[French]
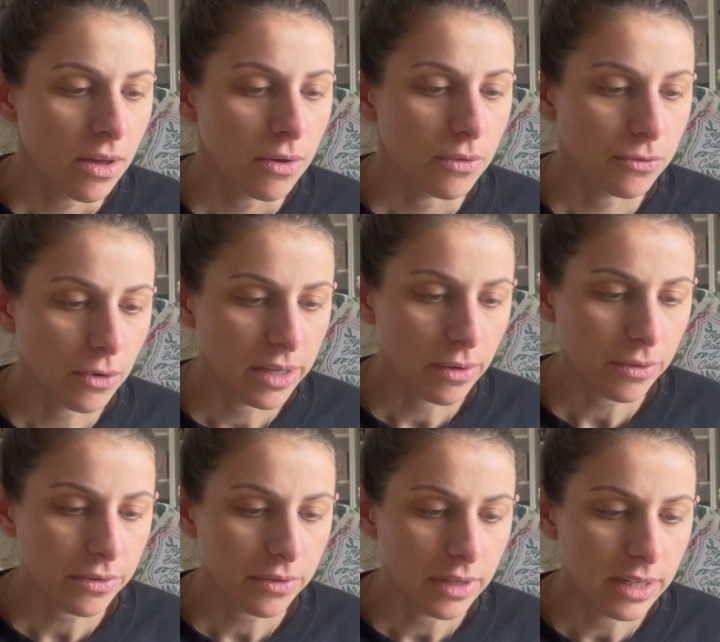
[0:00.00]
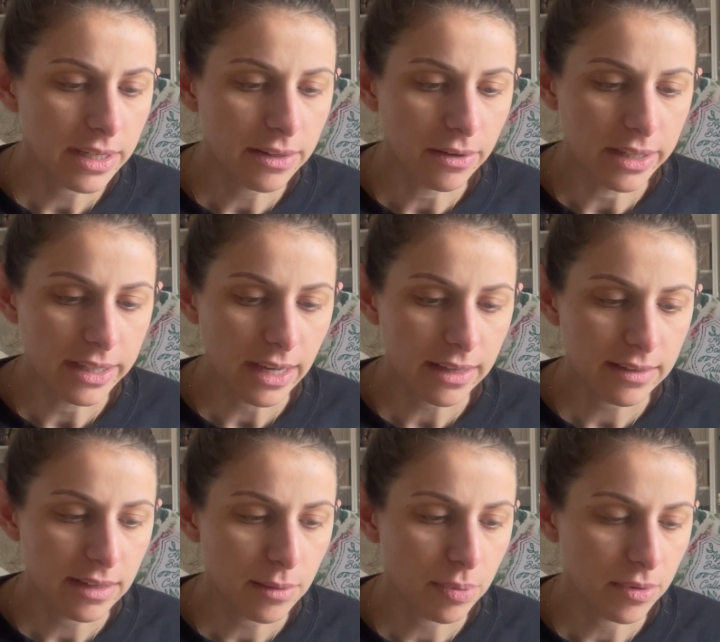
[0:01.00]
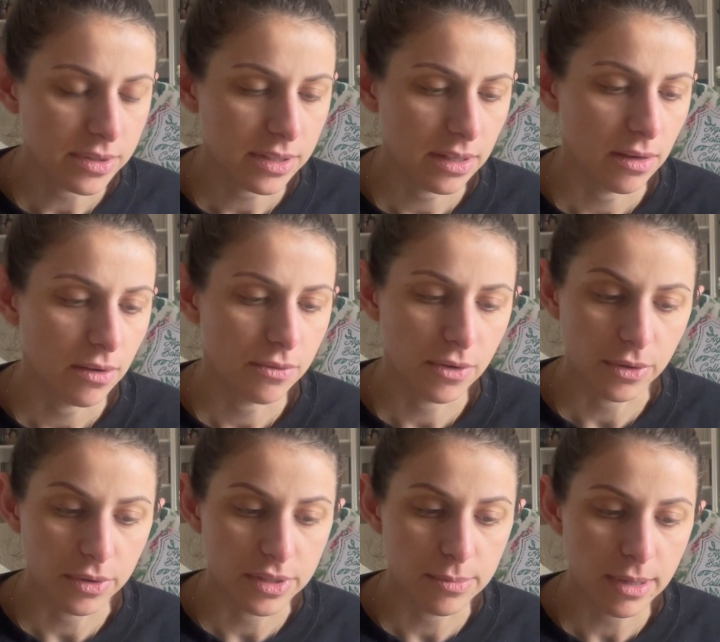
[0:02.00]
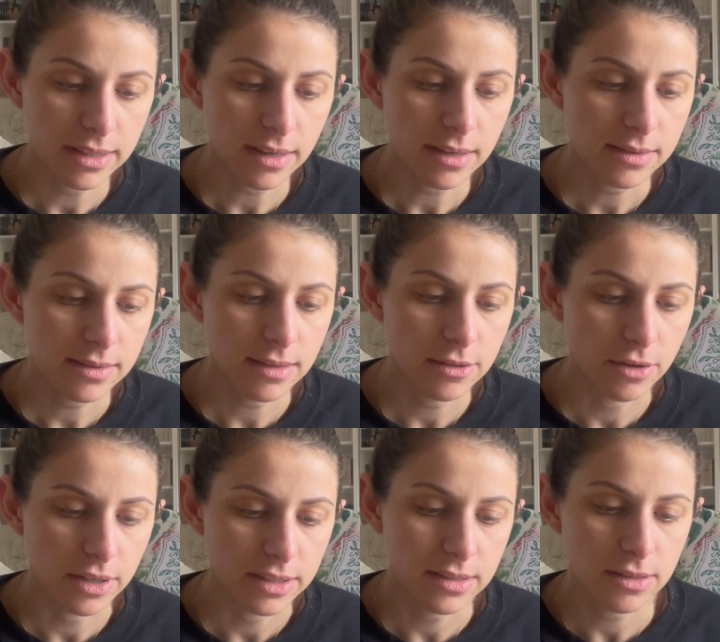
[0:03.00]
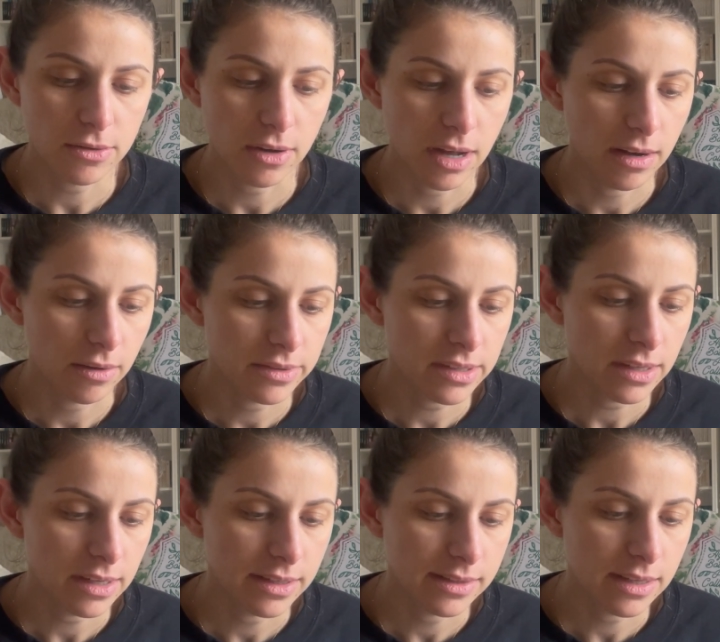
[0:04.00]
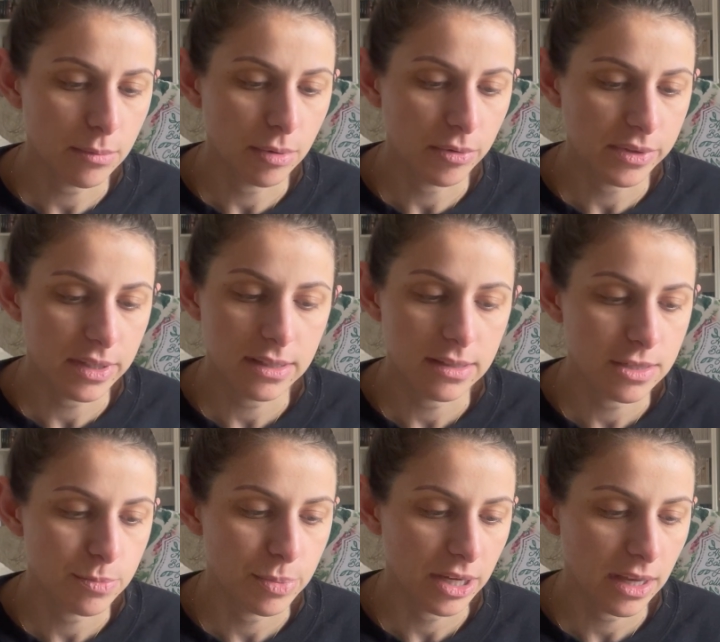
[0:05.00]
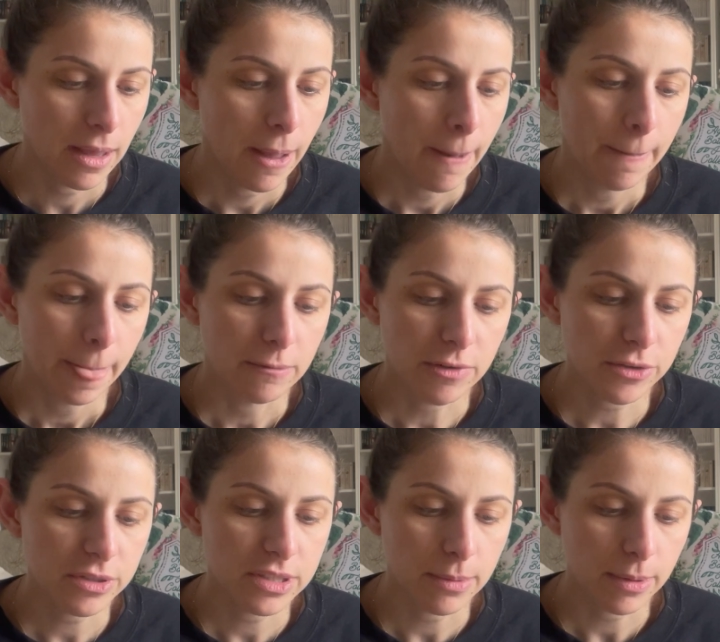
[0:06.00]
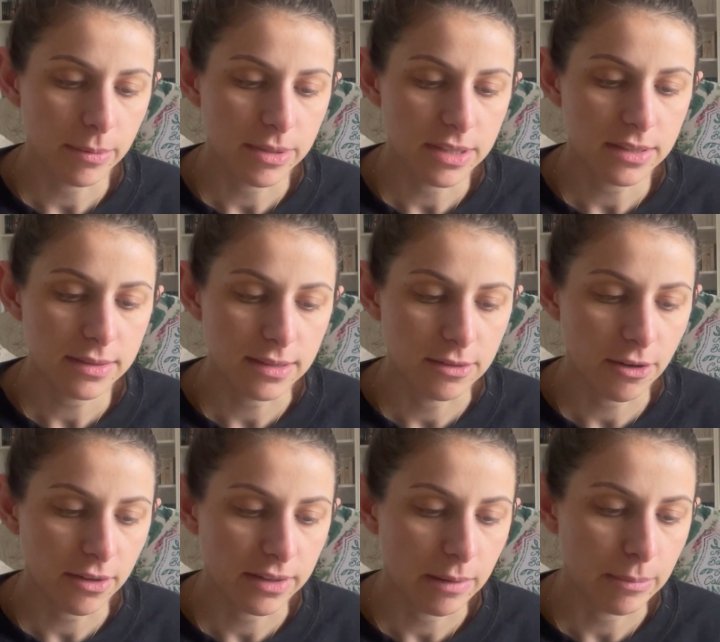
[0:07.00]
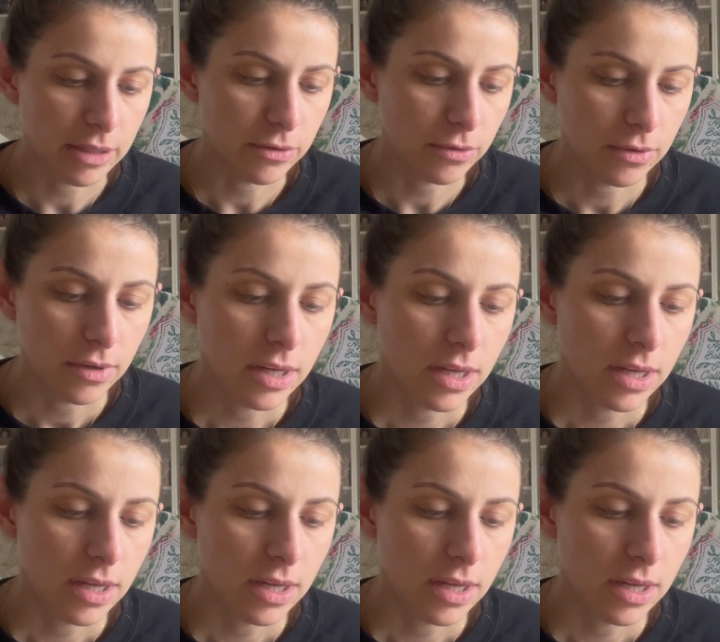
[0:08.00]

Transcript: voyante, lit dans les cartes et les pensées. Vendredi matin, Signore et Signora Landi, aisés, bronzés, désespérés. Vendredi après-midi, Signor Dalmato,